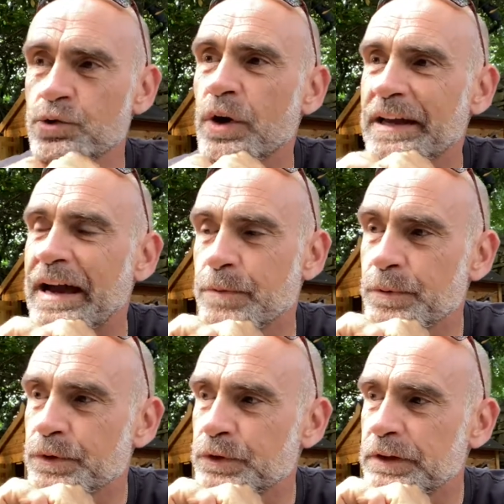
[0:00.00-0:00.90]
je crois qu'à un
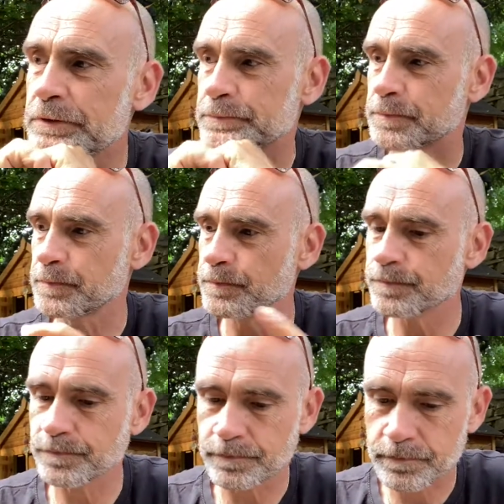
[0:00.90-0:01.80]
moment donné,
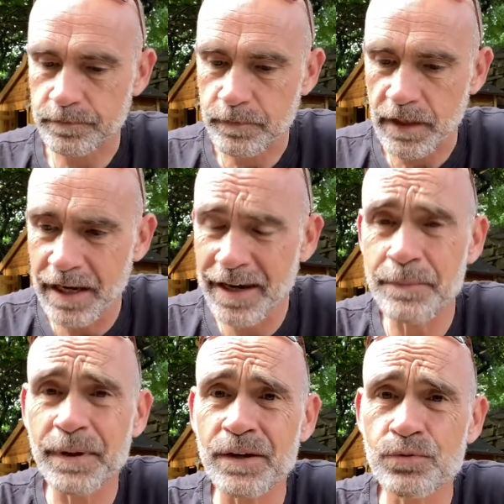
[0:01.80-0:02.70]

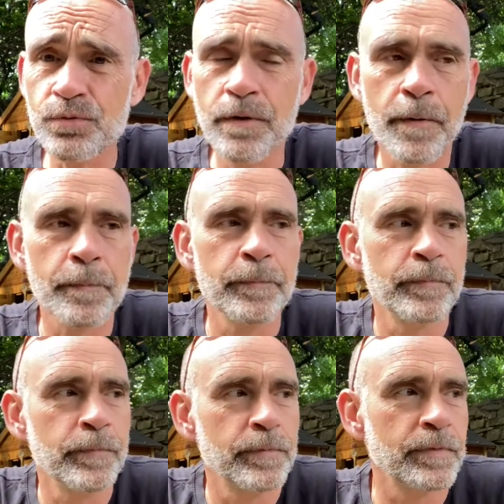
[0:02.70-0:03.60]
l'imprévu,
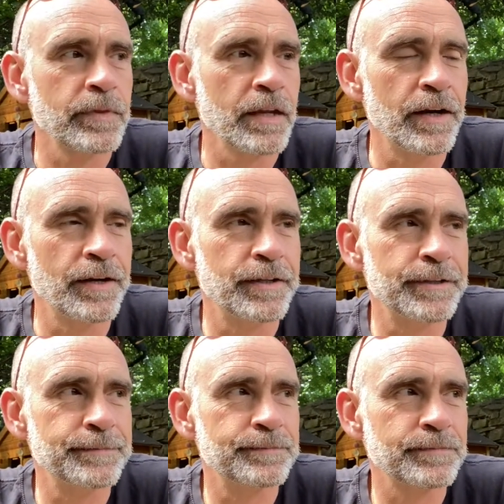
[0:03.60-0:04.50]

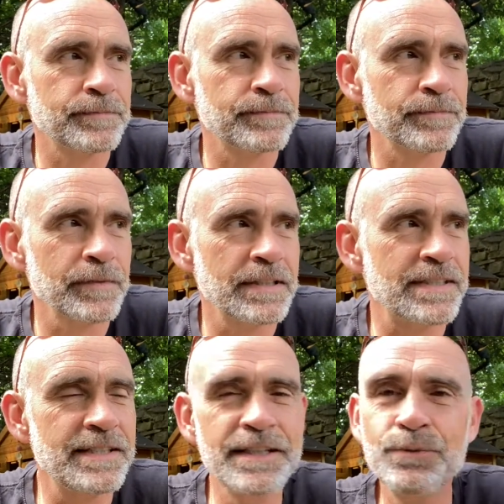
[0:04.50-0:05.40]
euh,
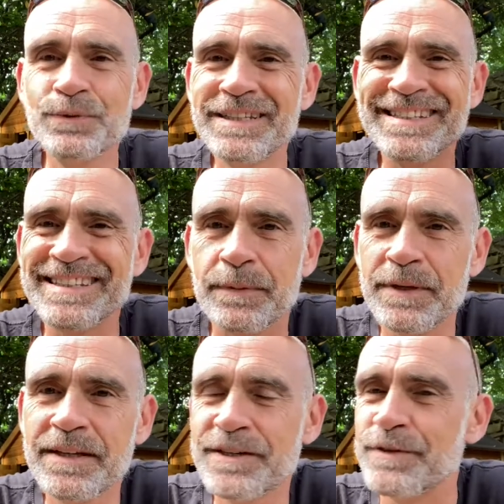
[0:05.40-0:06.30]
s'il nous
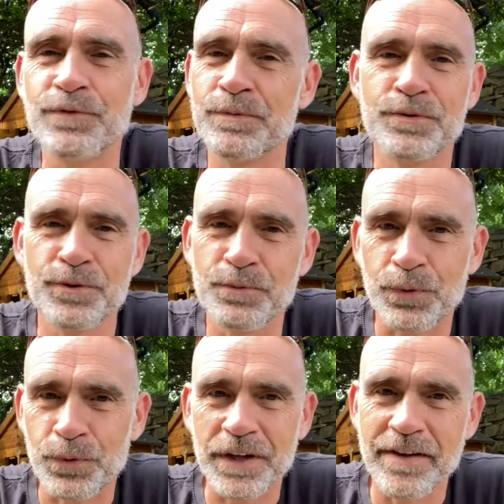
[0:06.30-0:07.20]
déstabilise, il faut
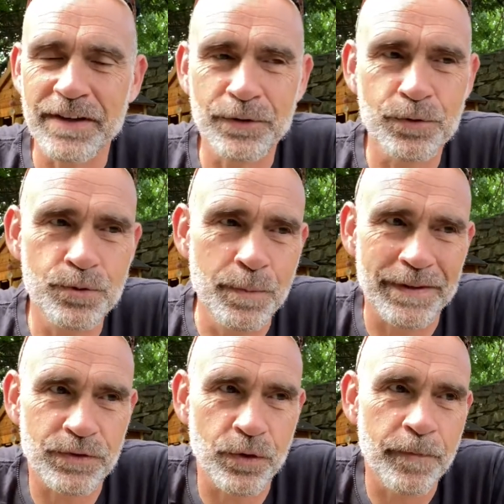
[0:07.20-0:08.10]
absolument qu'on travaille dessus
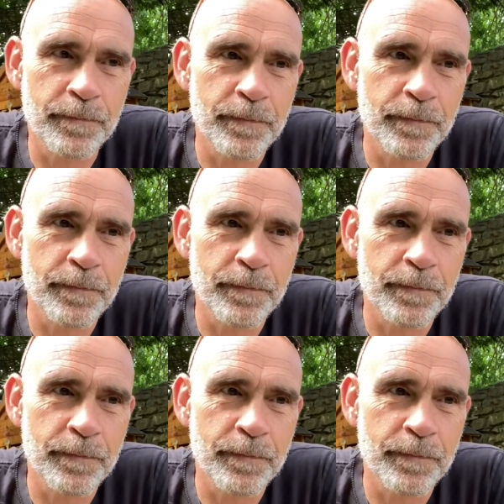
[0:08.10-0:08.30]
parce que